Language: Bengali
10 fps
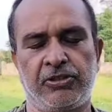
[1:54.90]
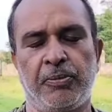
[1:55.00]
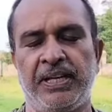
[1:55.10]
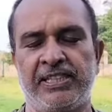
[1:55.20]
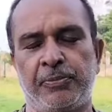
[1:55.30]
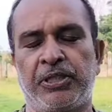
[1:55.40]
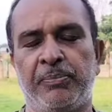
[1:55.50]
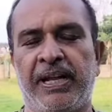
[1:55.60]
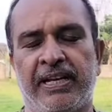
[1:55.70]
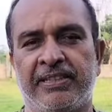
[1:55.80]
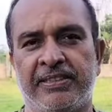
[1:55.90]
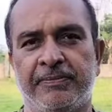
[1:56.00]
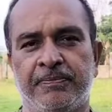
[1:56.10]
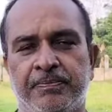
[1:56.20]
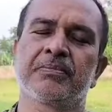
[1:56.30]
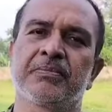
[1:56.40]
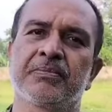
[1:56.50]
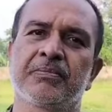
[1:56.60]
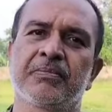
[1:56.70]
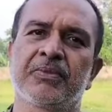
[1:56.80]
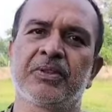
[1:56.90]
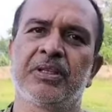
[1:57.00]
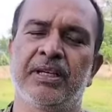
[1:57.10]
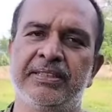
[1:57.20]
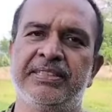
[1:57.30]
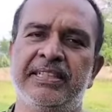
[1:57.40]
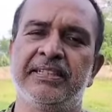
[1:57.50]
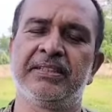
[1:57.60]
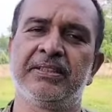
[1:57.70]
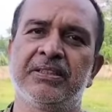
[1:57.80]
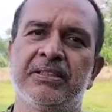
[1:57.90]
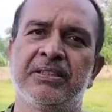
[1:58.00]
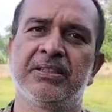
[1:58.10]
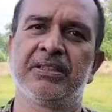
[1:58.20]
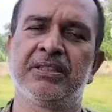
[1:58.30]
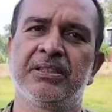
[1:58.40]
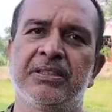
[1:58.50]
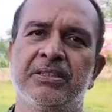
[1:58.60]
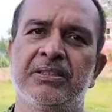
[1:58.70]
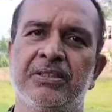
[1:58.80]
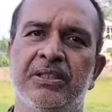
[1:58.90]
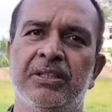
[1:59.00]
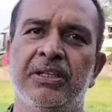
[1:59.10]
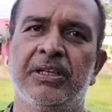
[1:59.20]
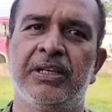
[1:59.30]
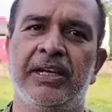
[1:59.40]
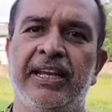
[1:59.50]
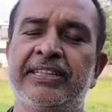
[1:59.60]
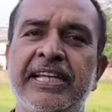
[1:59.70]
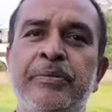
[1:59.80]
সবাই স্পটে মারা গেছে দুই বোন হ্যাঁ, বড় বোন ছোট বোন এরা বোন কয়জন এরা